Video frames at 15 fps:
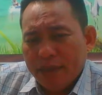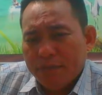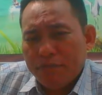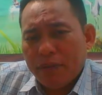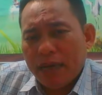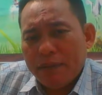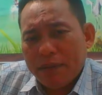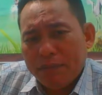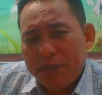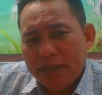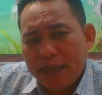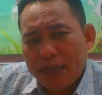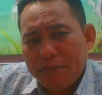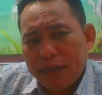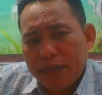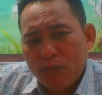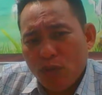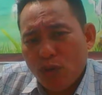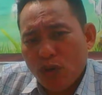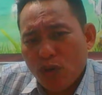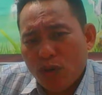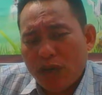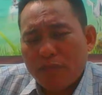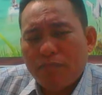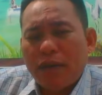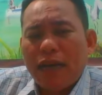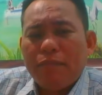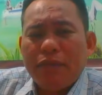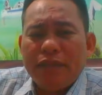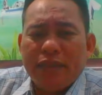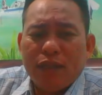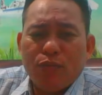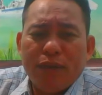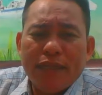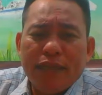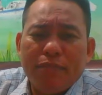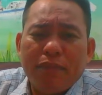mày mà bữa đấy mày mua lô đất 30 triệu bây giờ